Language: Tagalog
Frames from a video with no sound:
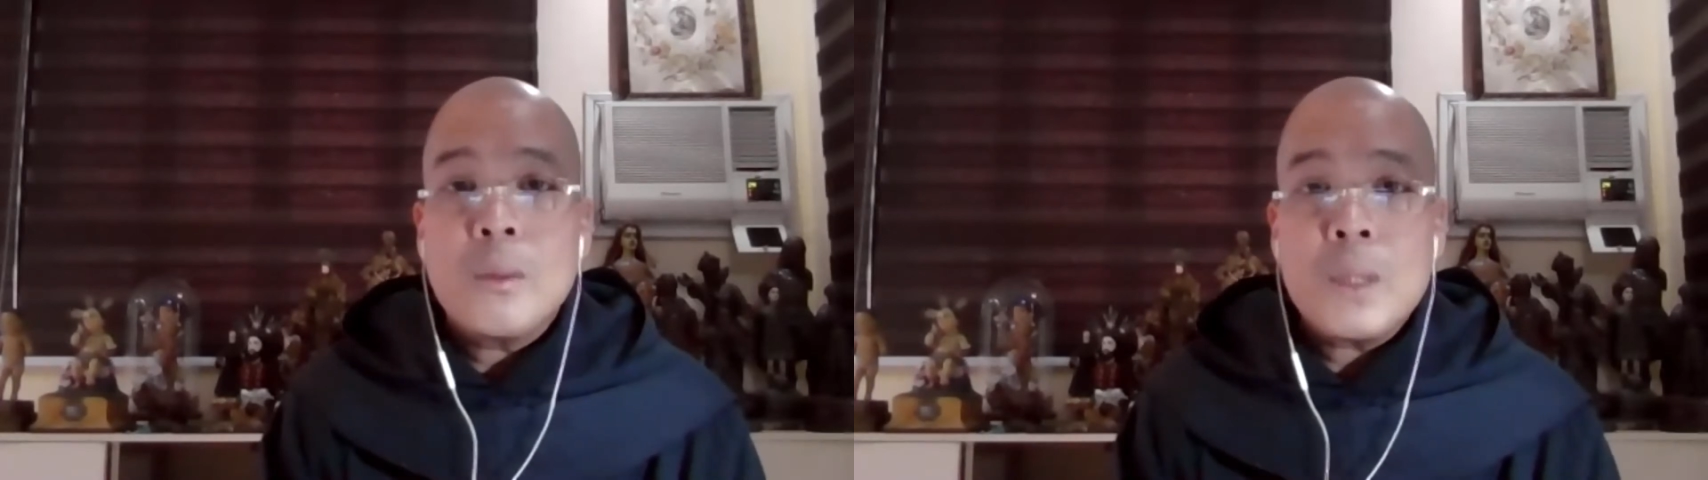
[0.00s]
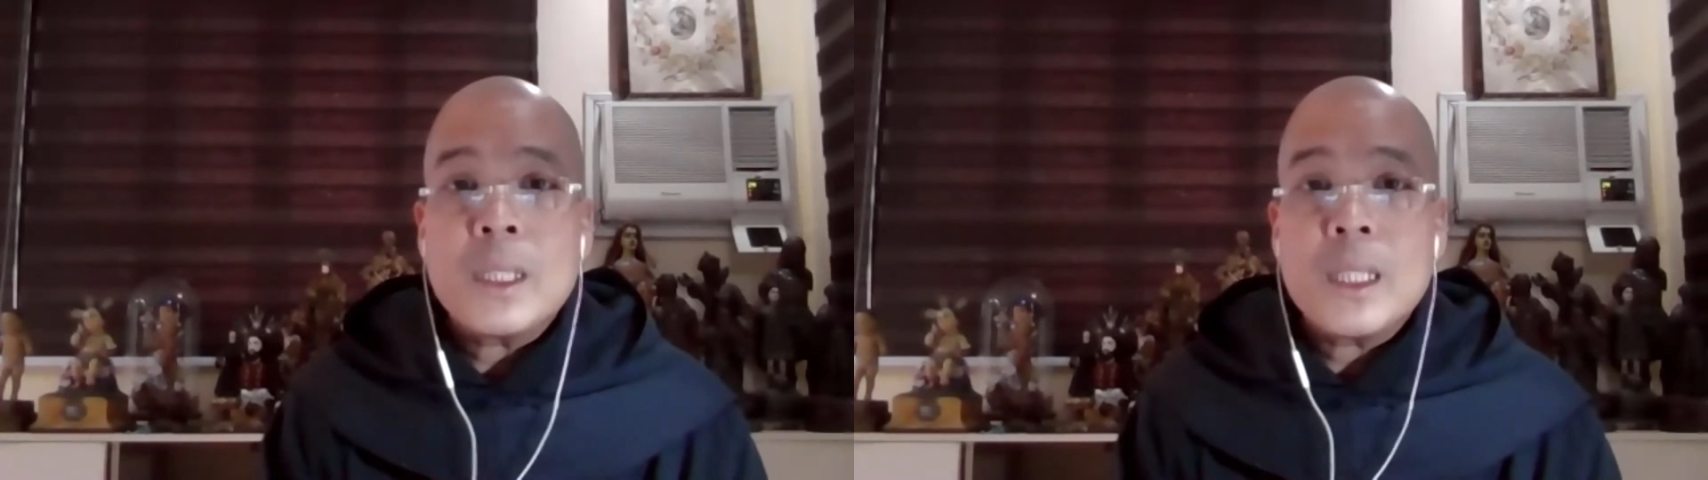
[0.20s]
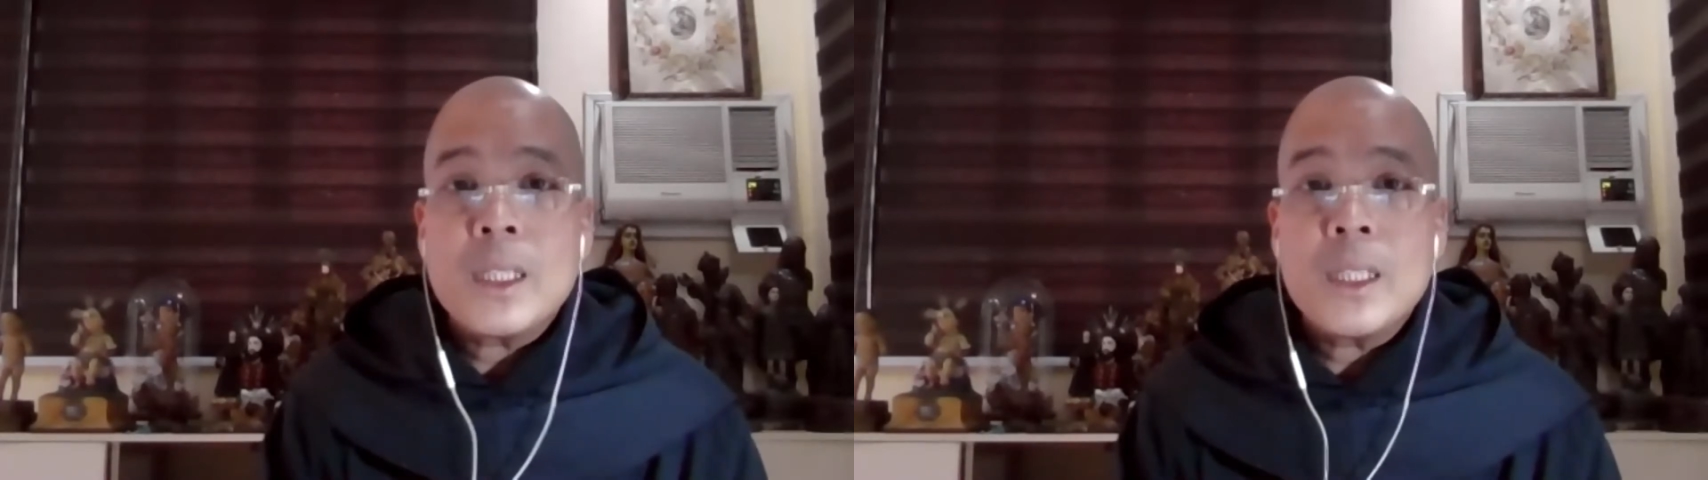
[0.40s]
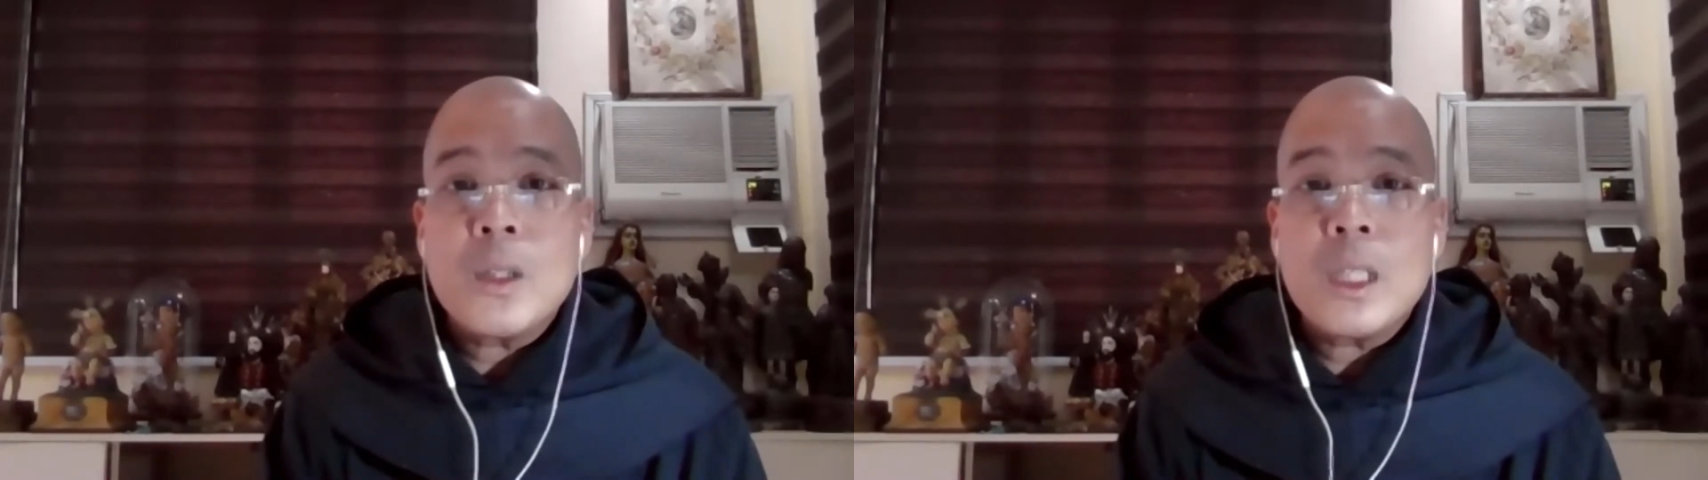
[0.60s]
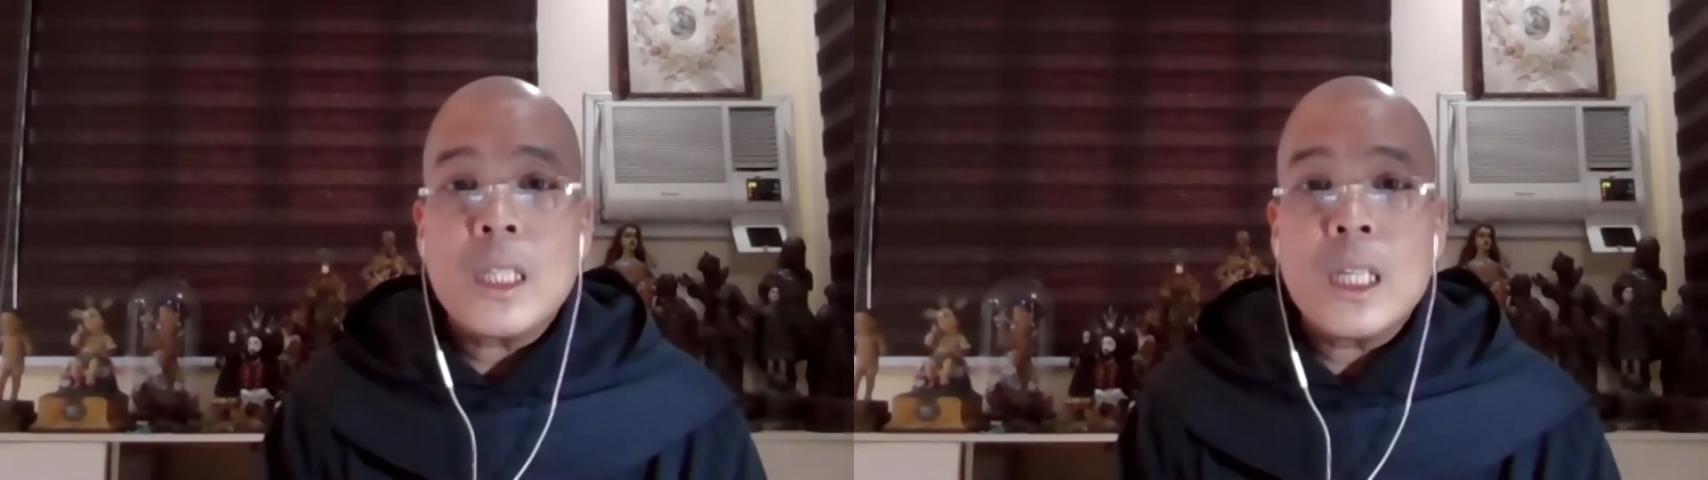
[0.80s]
Nuestra
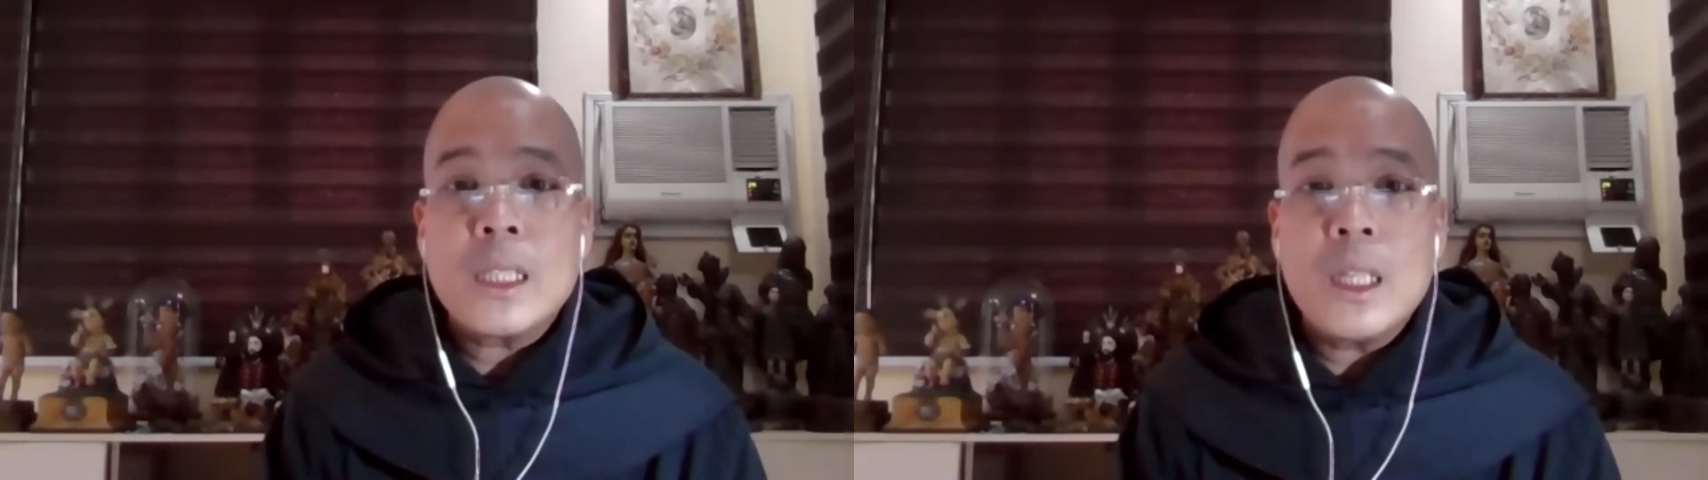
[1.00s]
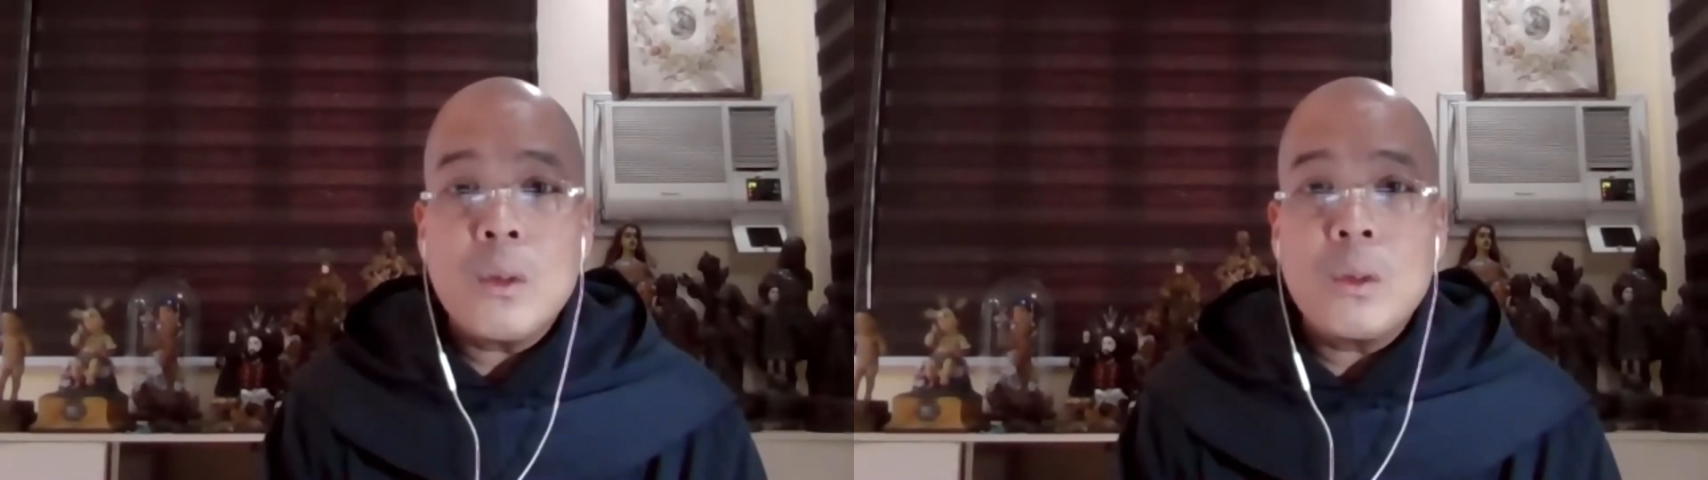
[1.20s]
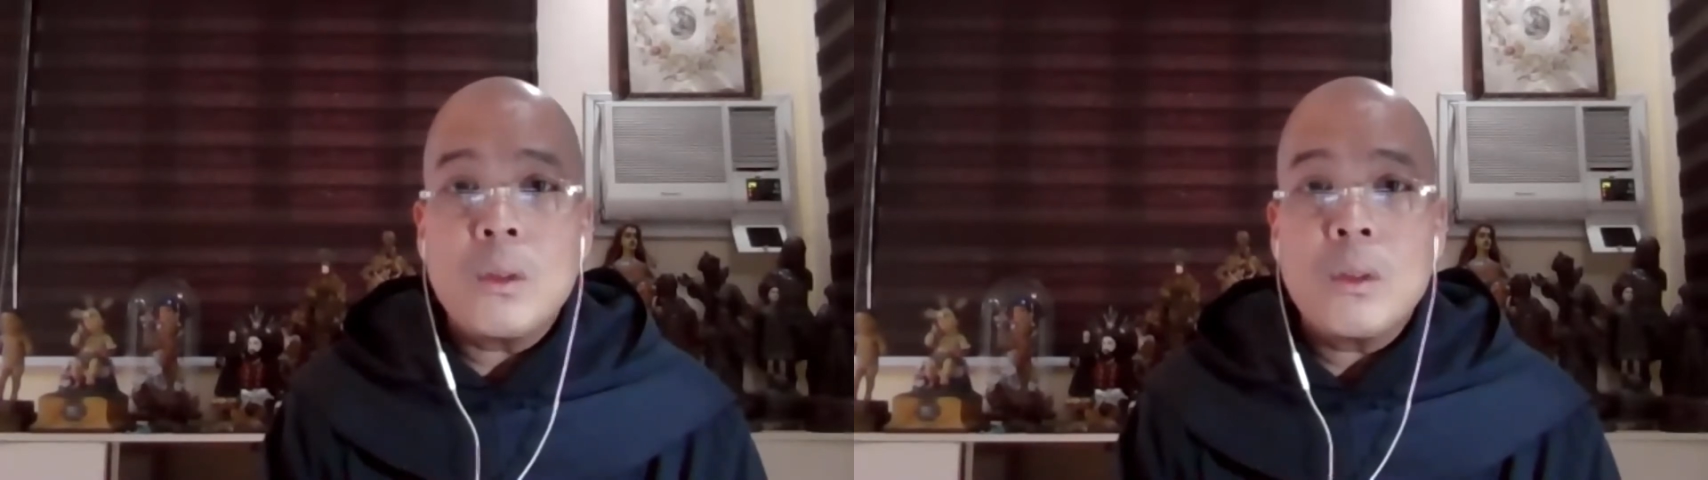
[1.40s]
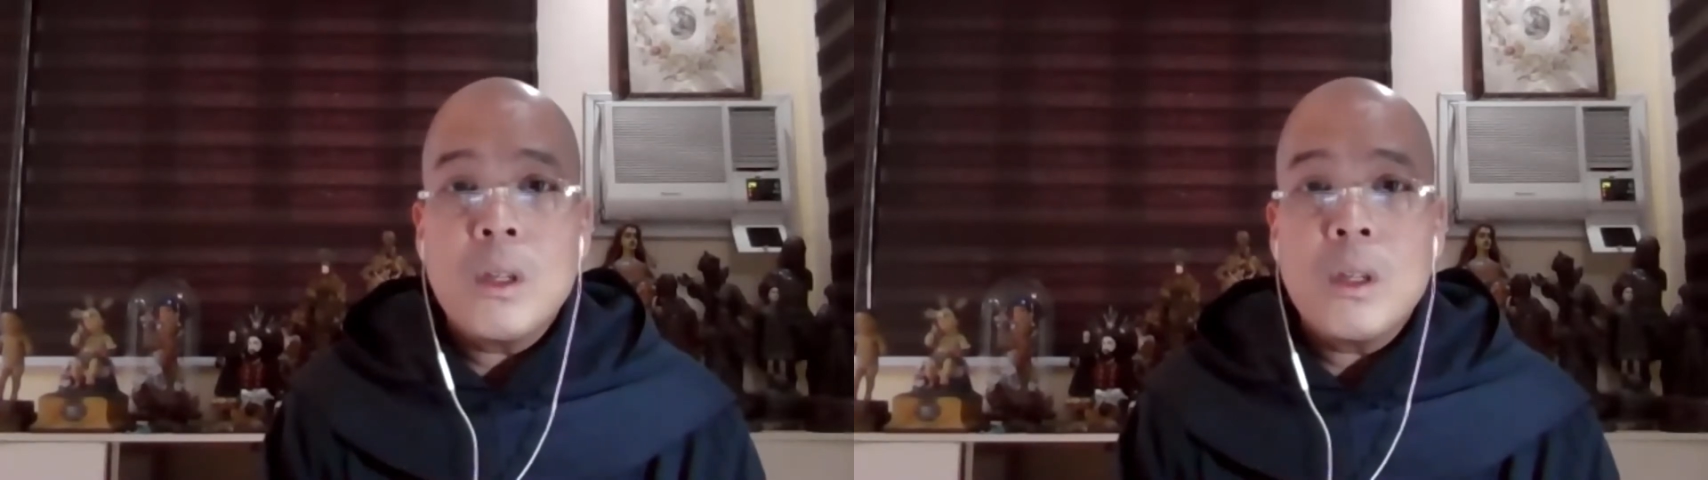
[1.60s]
Senora de la Salud